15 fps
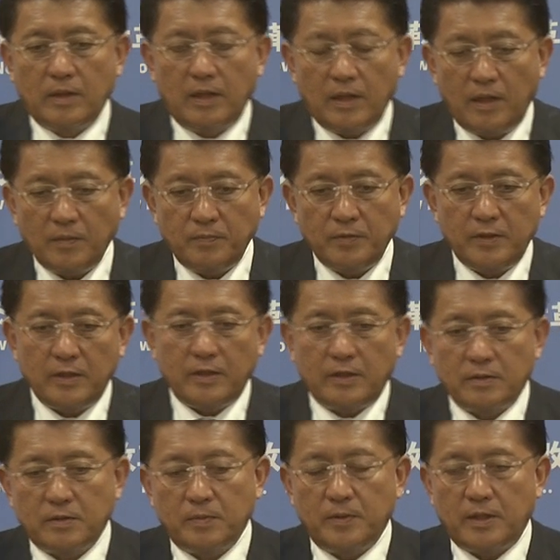アプリ
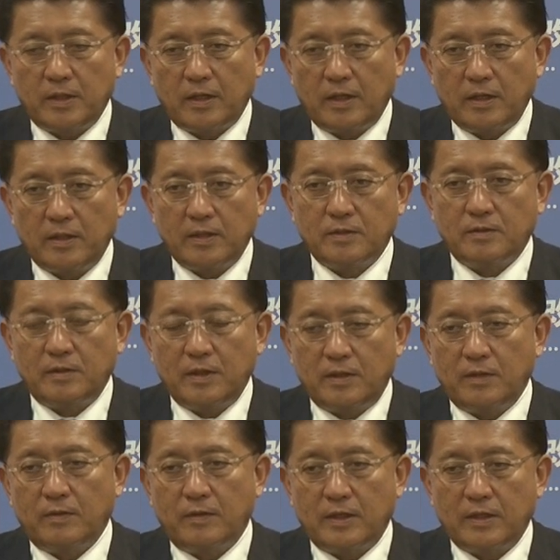で全て解決で
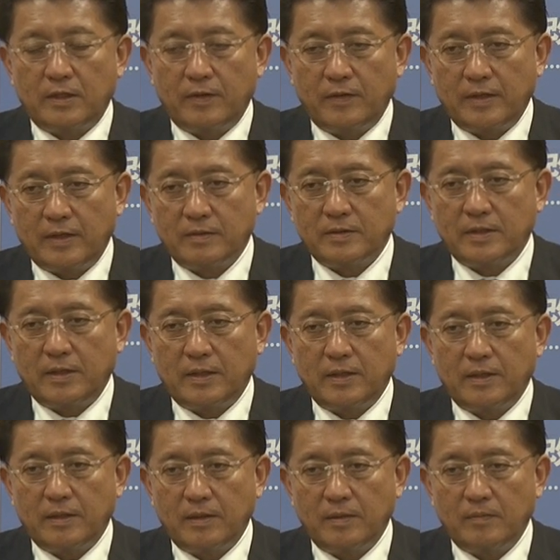きるわけではなく
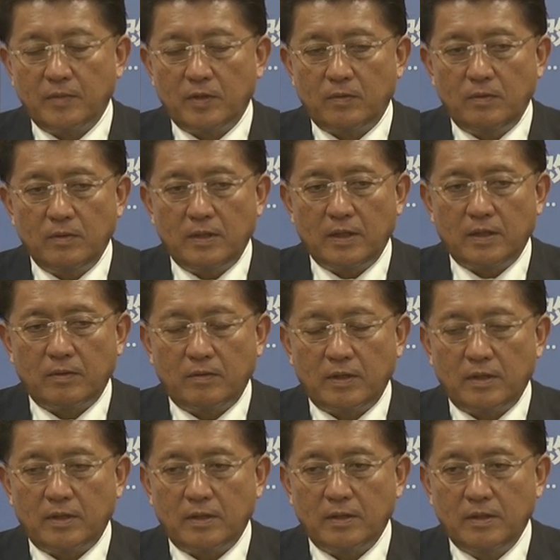て、まあ、今回
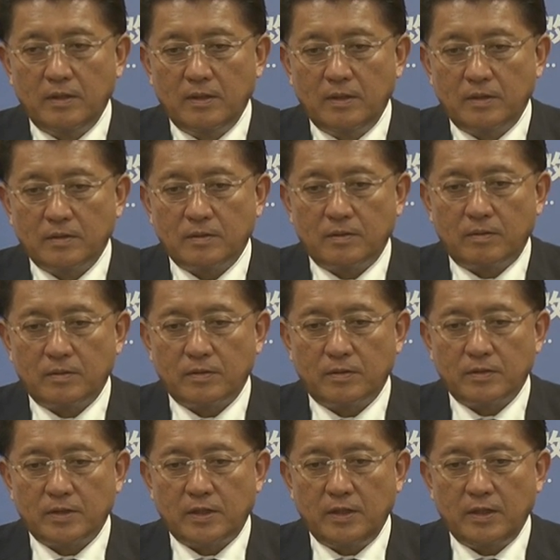はその
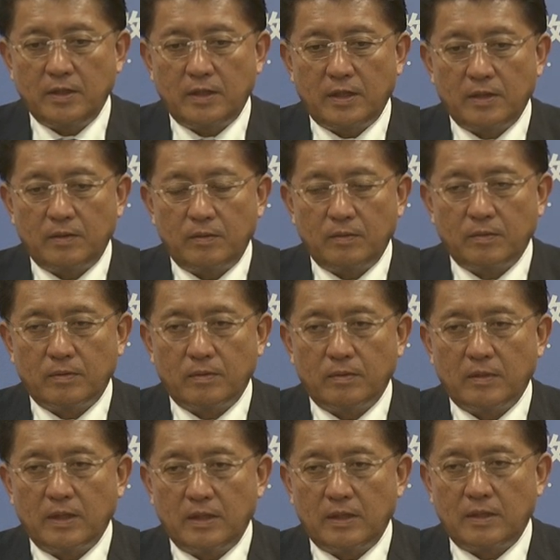組織委員会
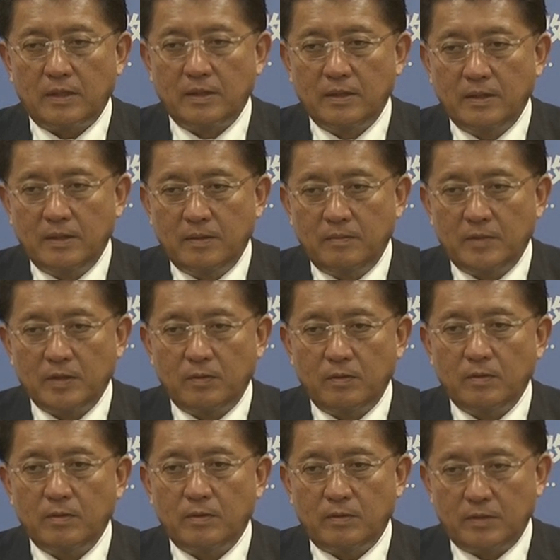等々が、まあ、
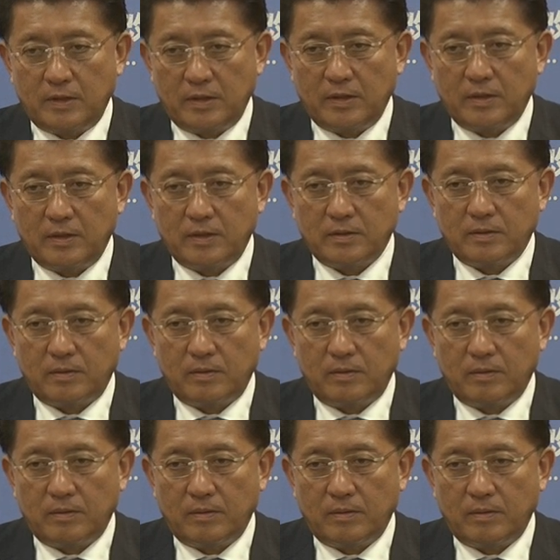どのようにそ
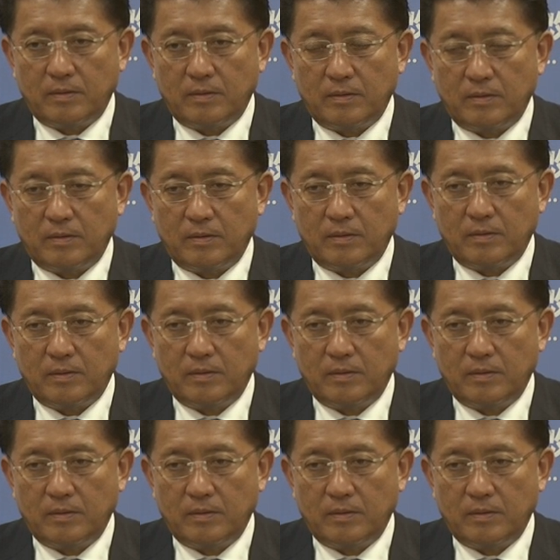の、